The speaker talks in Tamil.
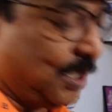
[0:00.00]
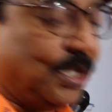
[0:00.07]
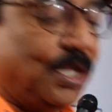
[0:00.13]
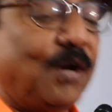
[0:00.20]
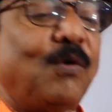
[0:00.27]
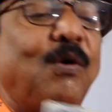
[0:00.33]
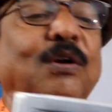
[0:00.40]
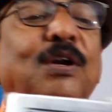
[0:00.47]

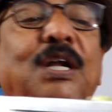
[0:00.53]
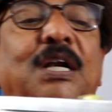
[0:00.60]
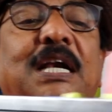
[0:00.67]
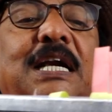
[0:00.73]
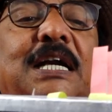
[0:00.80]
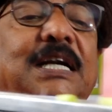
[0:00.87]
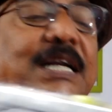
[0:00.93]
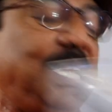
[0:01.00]
இதில் ஒரு
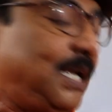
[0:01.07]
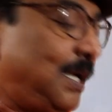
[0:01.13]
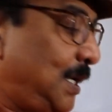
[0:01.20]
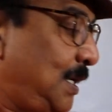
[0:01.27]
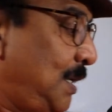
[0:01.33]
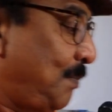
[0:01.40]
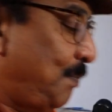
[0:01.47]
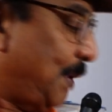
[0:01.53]
ரெண்டு
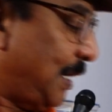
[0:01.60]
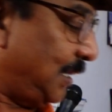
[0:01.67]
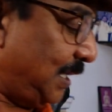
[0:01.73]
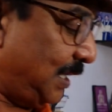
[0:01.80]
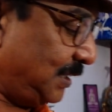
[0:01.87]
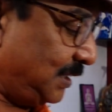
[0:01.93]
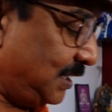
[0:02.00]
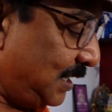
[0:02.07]

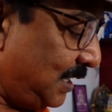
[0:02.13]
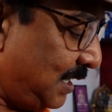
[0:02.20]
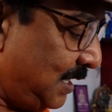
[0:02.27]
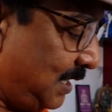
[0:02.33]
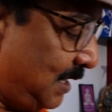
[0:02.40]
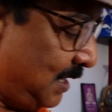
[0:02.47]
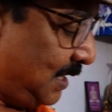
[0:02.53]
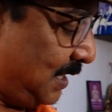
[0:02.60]
பதினஞ்சு
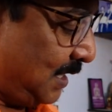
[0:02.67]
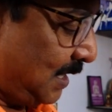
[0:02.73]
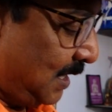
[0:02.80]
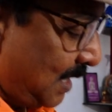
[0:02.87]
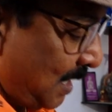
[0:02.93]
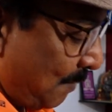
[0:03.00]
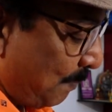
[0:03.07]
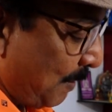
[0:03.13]

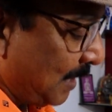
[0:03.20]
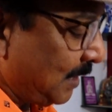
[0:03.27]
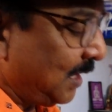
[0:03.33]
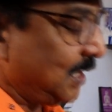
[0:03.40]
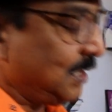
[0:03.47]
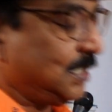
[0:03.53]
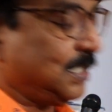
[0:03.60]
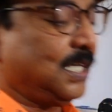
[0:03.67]

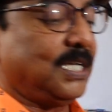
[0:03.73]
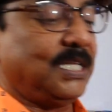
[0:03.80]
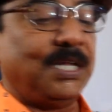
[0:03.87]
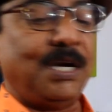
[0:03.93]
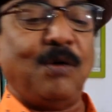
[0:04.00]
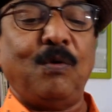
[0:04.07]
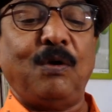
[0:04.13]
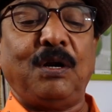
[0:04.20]
பதினஞ்சு
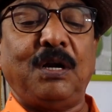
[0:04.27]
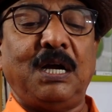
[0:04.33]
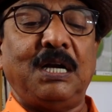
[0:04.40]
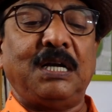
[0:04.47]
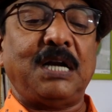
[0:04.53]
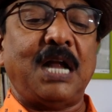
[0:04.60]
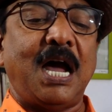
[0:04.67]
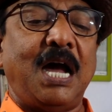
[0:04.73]
இதில் ஒரு
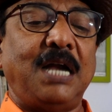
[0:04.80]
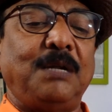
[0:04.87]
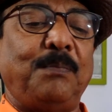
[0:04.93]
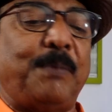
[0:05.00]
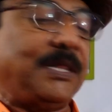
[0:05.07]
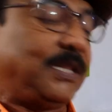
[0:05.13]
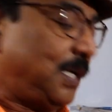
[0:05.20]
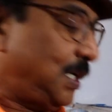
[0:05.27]
நாலு
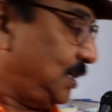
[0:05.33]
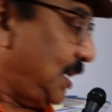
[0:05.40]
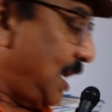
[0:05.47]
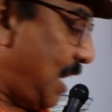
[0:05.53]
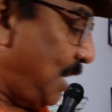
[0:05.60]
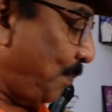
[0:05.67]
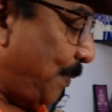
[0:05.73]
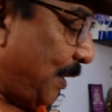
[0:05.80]
பதினஞ்சு
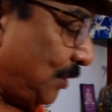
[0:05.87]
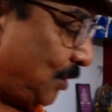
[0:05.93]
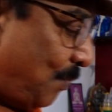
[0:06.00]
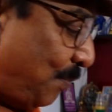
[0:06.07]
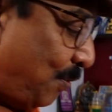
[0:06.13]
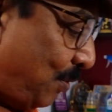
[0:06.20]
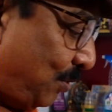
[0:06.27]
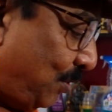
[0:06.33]
நாலு
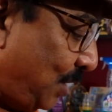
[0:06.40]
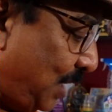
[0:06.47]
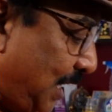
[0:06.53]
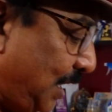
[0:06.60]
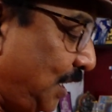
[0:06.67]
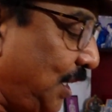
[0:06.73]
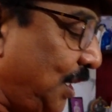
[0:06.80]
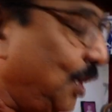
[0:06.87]
பத்தொம்போது
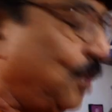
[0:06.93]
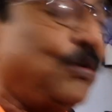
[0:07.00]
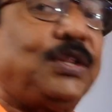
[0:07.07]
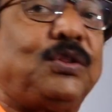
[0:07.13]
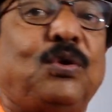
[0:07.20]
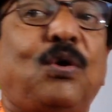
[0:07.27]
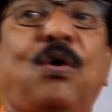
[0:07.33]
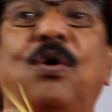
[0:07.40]
ரெண்டு
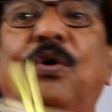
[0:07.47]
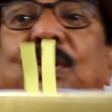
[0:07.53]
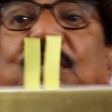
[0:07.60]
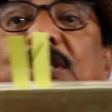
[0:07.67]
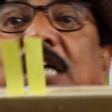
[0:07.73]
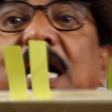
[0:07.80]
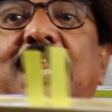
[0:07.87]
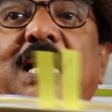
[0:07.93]
இருபத்தோரு
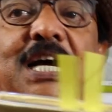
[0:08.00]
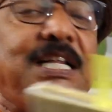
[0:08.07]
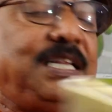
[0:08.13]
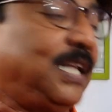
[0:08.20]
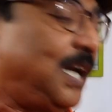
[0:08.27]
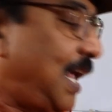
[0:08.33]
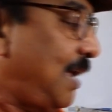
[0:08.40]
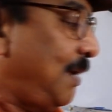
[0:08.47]

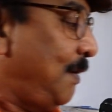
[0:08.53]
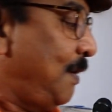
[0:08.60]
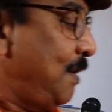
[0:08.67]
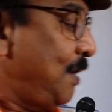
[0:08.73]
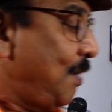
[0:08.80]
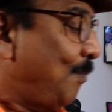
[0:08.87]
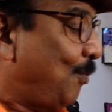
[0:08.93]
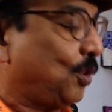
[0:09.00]
ஜாதகத்தில்
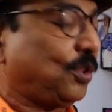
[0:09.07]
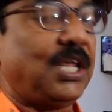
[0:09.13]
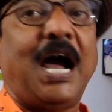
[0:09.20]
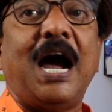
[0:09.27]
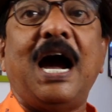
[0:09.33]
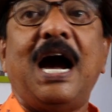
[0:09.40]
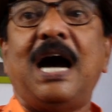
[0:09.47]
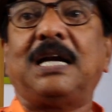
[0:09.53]

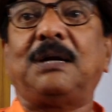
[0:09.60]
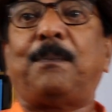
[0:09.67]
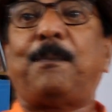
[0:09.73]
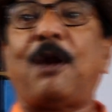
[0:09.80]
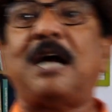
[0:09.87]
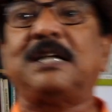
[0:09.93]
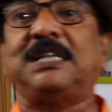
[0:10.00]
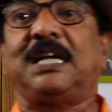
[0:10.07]
மொத்தம் ஆறு
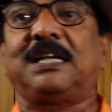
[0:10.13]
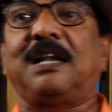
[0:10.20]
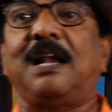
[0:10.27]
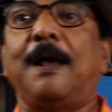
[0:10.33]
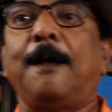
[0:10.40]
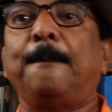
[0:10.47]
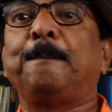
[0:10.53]
ப்ராஜெக்டில்